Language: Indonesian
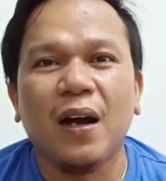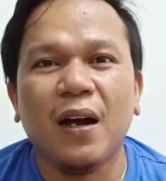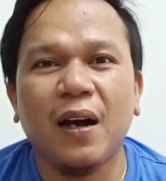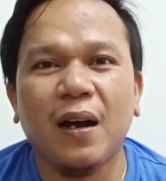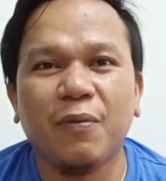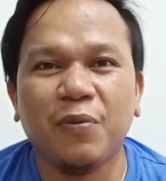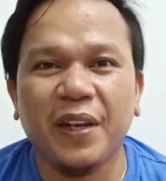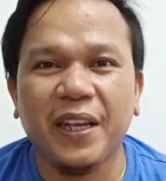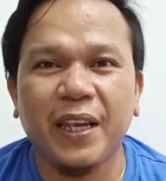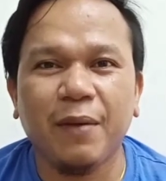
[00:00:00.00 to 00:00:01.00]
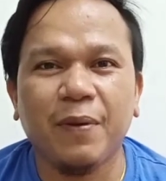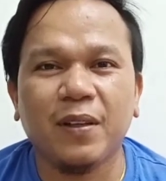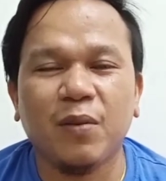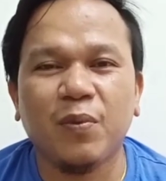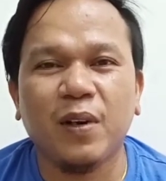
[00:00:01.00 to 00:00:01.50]
uh, free gift
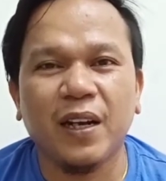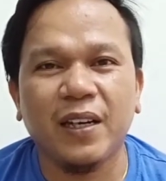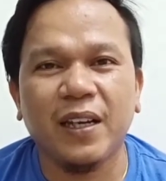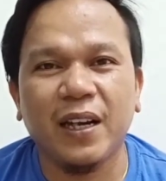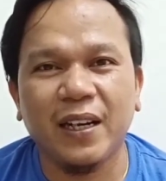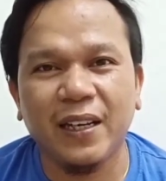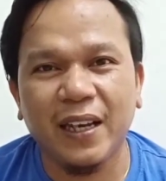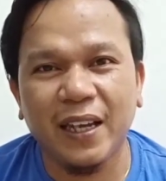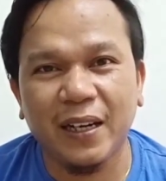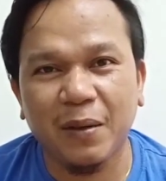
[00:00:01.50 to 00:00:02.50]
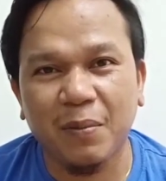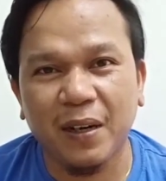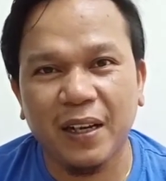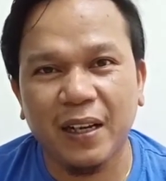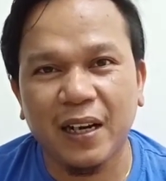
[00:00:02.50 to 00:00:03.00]
ataupun hadiah-hadiah yang
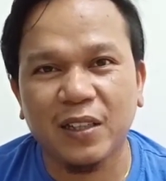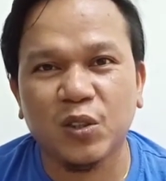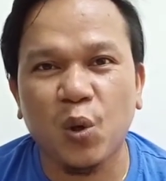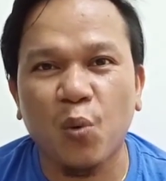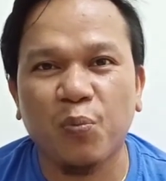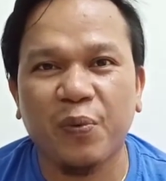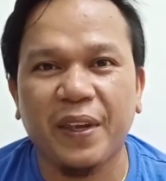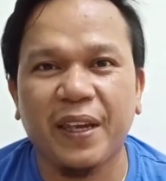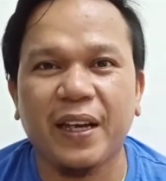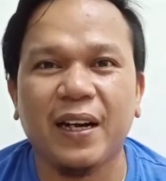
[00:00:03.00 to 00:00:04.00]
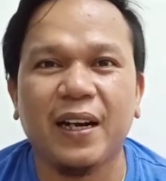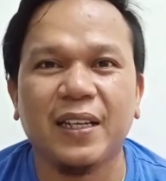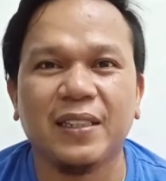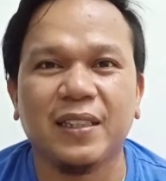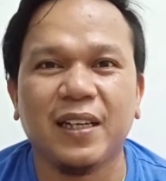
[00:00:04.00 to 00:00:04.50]
diberikan Shopee karena
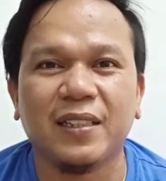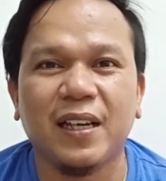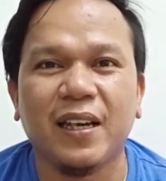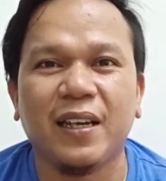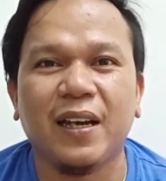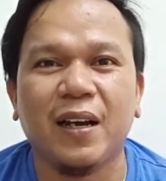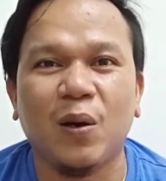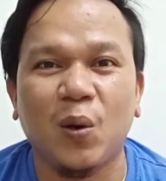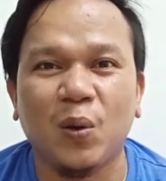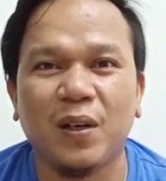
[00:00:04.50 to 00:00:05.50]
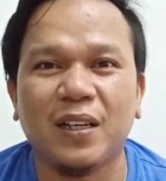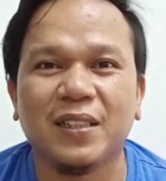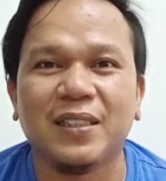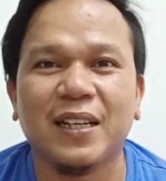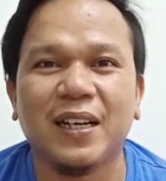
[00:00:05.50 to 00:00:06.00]
istri saya order
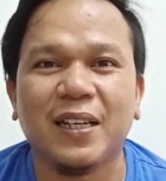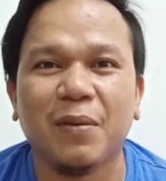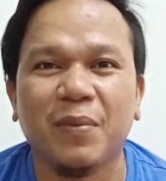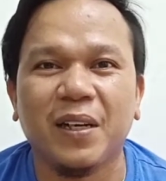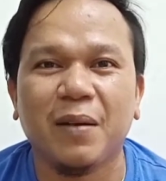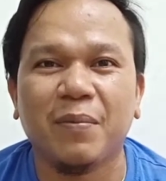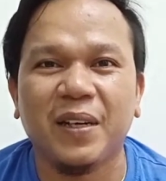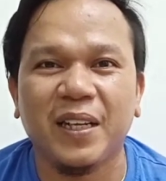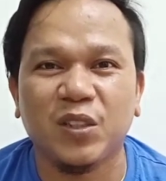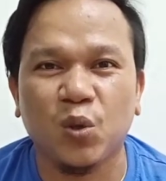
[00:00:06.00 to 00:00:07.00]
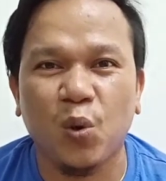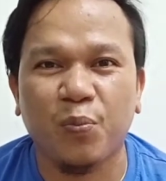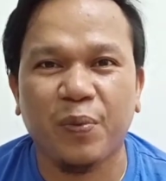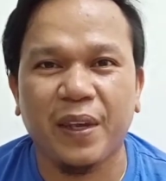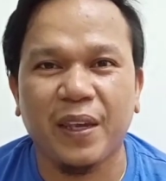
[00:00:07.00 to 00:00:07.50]
secara diam-diam di
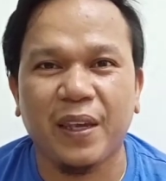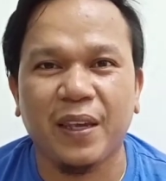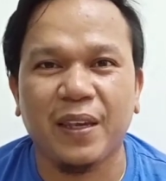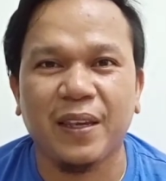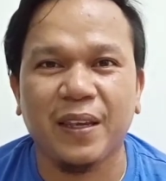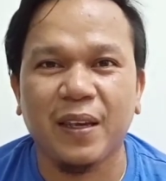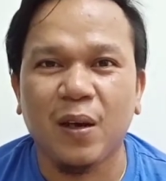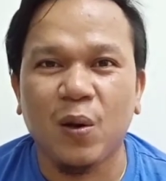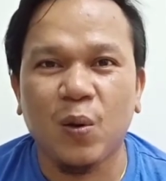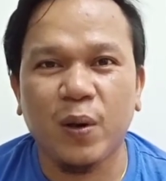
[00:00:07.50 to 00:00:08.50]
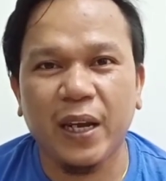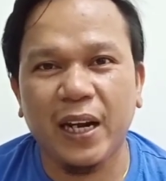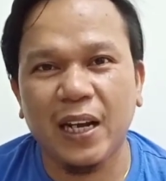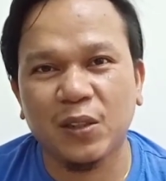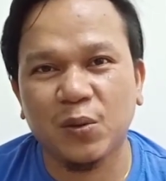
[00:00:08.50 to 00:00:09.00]
Shopee. Oke,
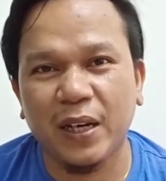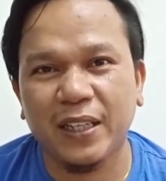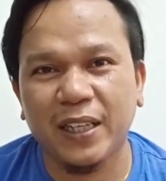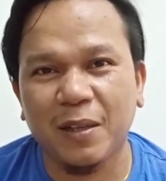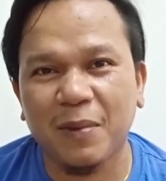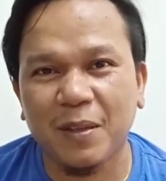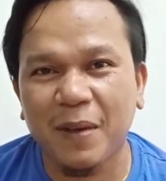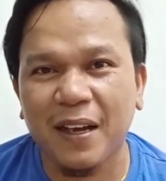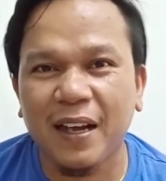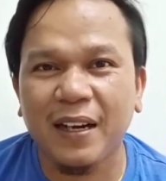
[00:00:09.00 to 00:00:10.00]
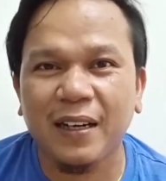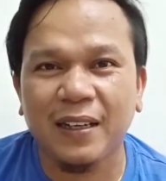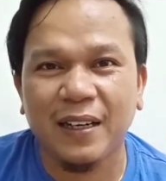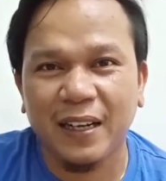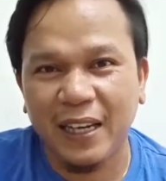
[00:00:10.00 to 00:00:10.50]
langsung aja teman-teman,
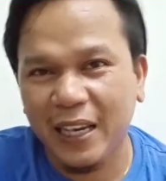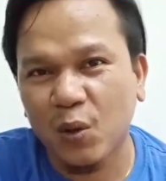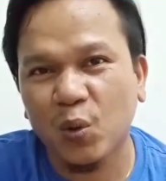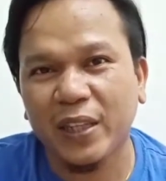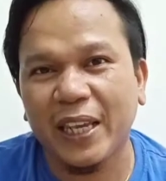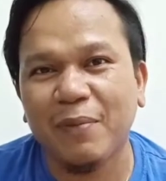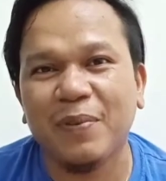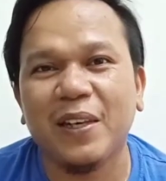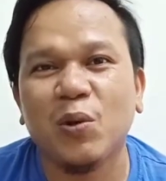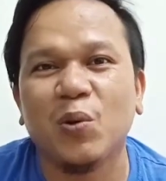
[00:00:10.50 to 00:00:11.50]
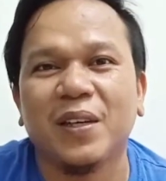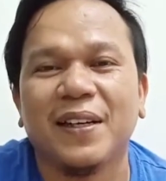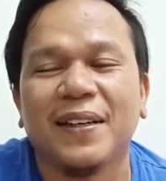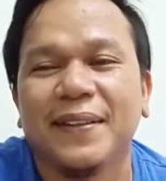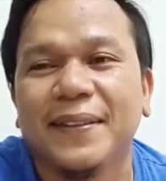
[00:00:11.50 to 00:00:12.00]
ikuti videonya.